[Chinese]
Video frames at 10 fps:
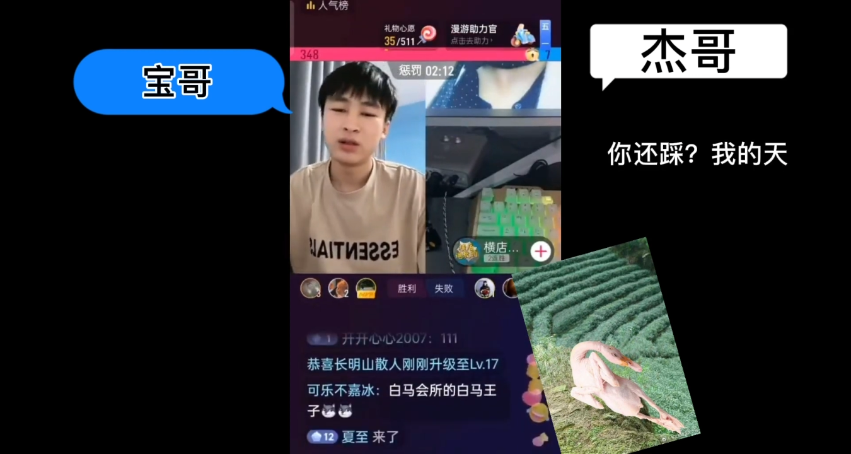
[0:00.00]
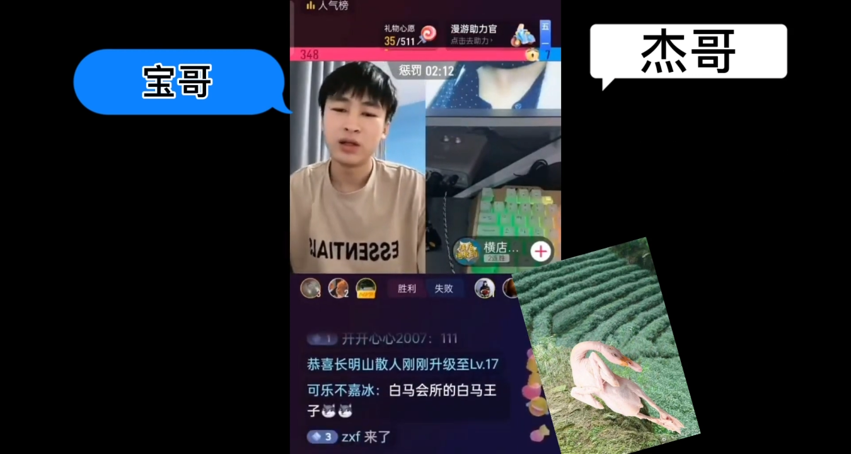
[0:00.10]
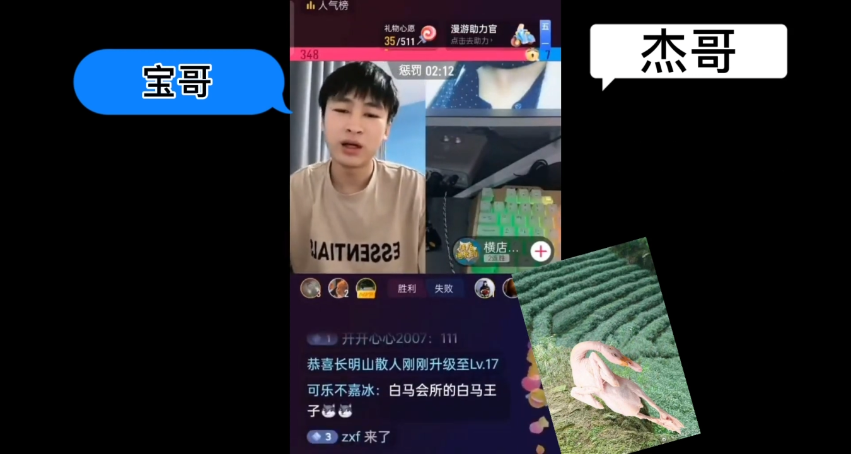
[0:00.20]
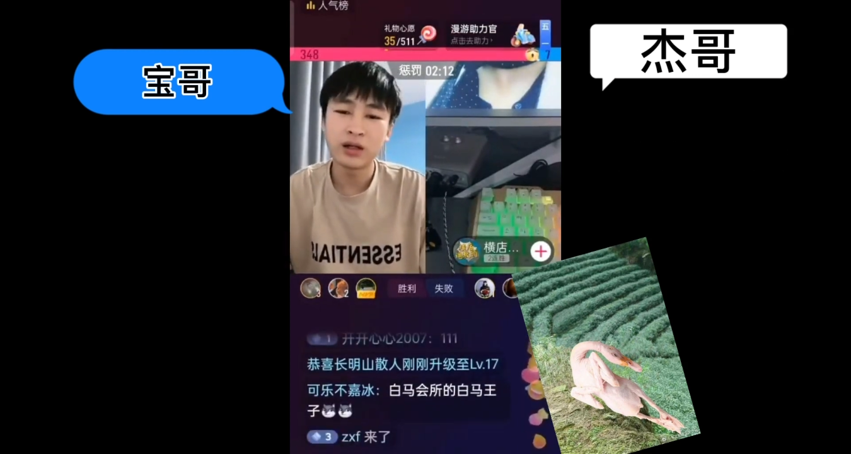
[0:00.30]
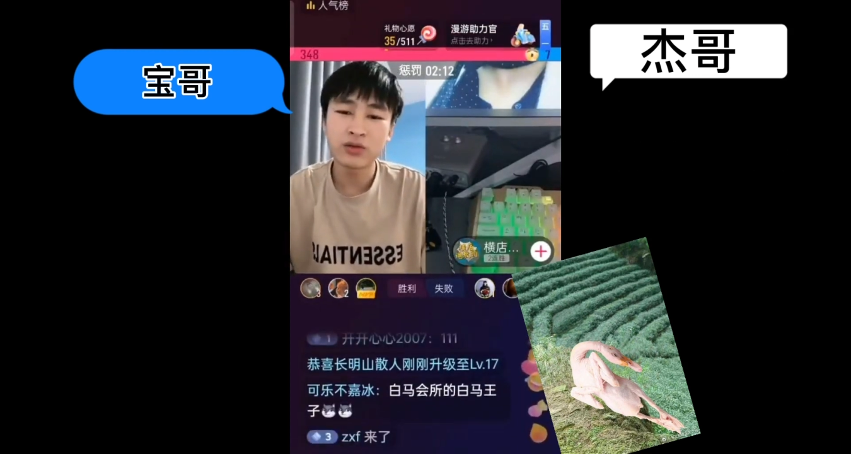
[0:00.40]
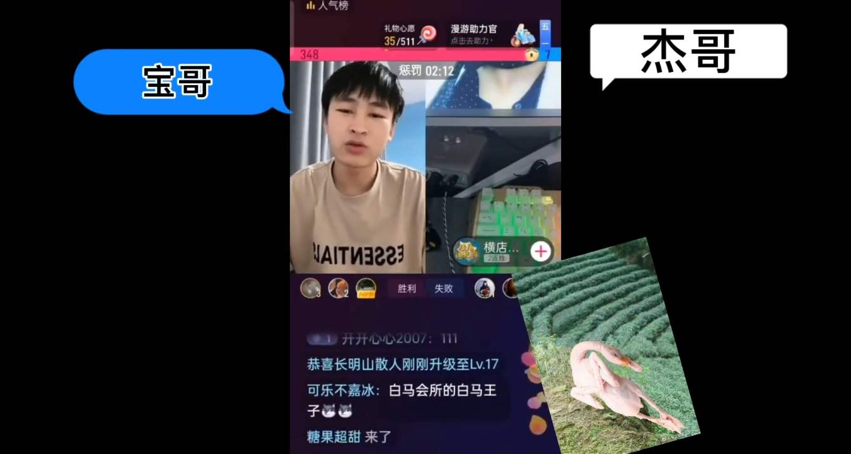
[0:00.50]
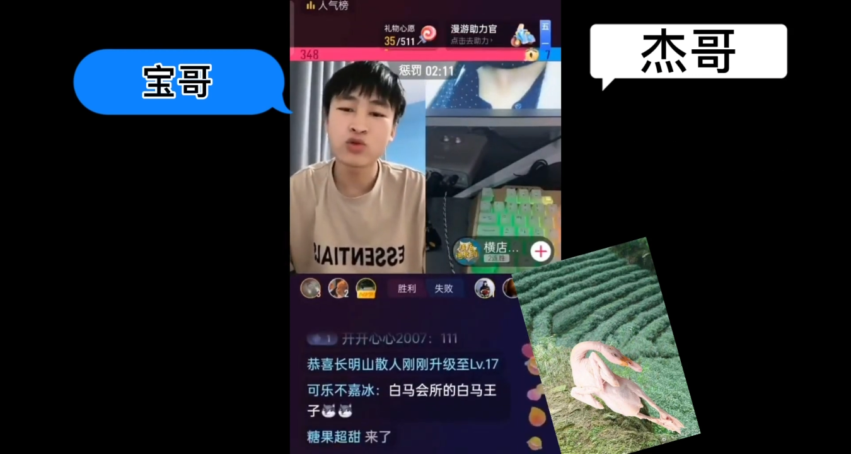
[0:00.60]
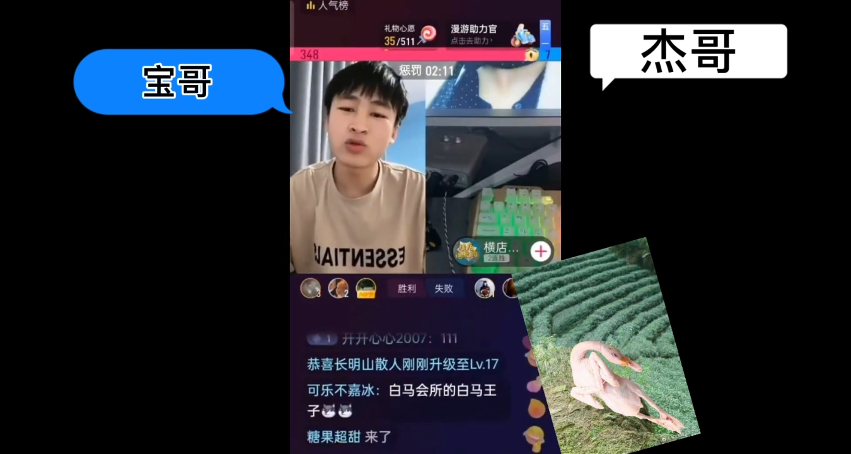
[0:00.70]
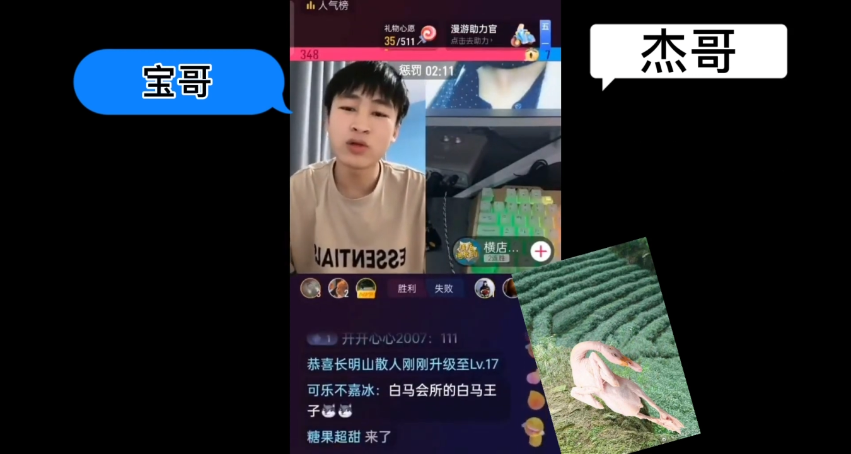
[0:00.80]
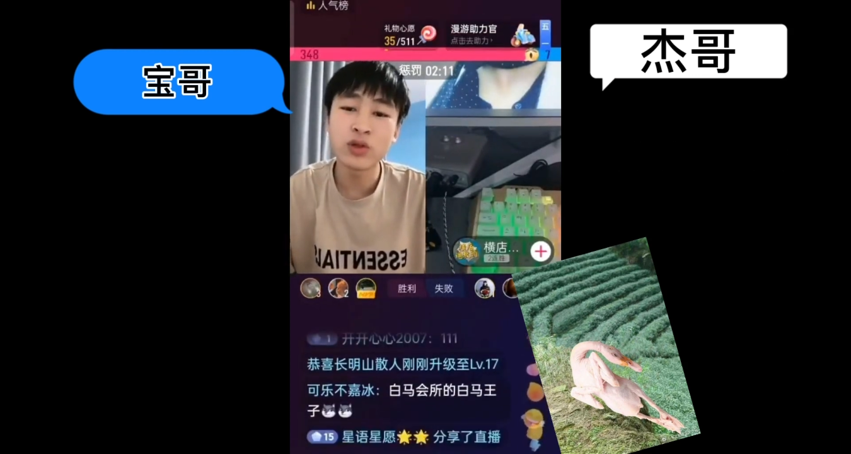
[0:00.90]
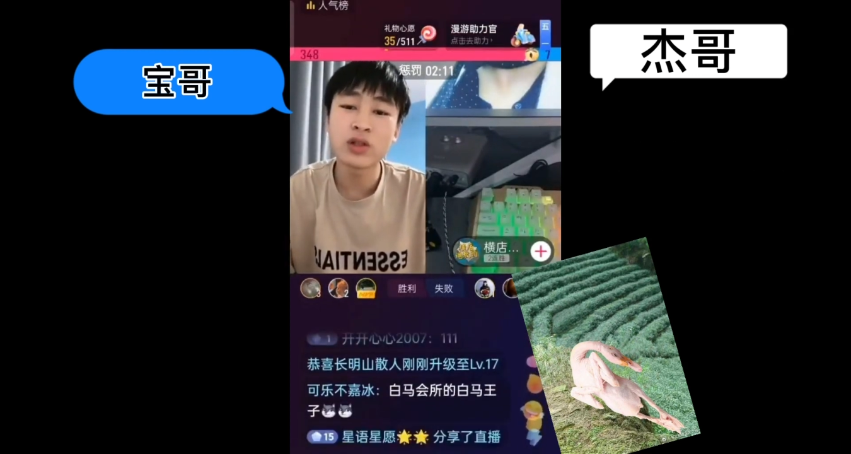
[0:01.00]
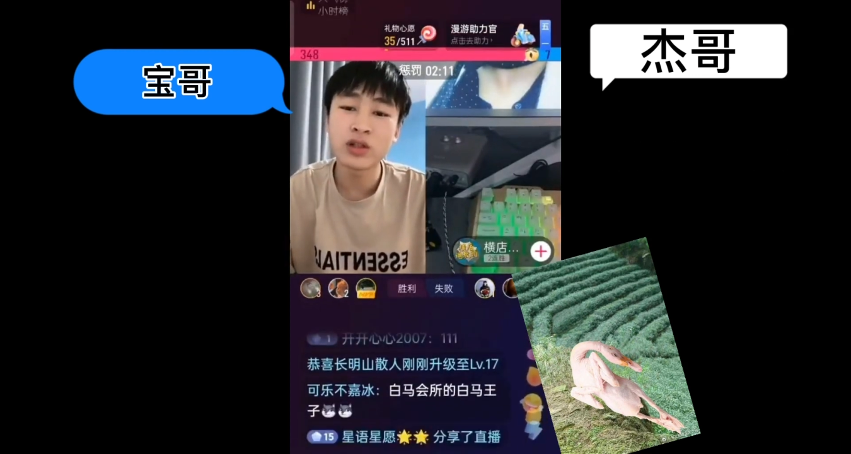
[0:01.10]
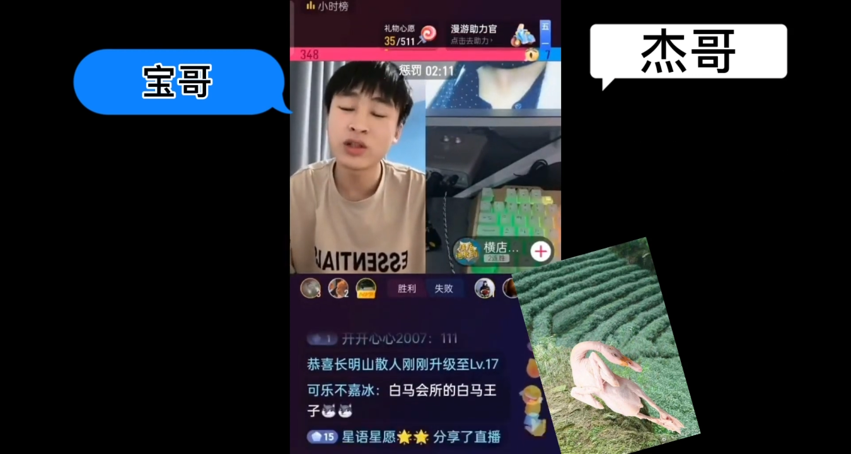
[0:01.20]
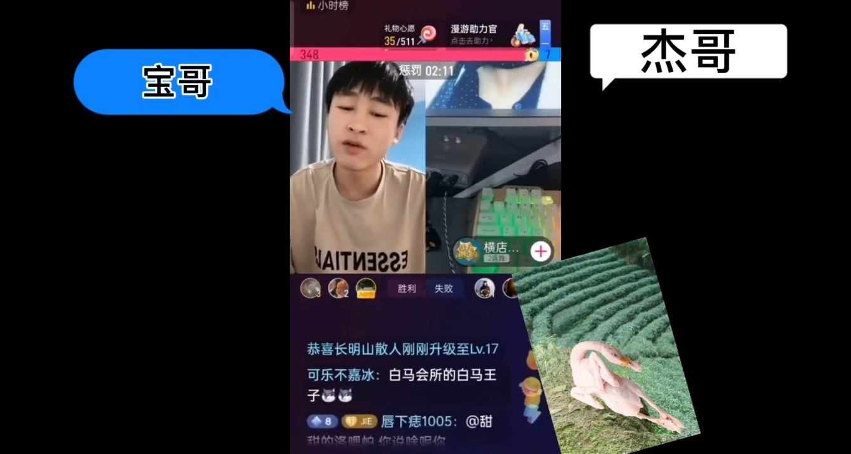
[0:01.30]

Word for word: 两个人就是说实话，确实是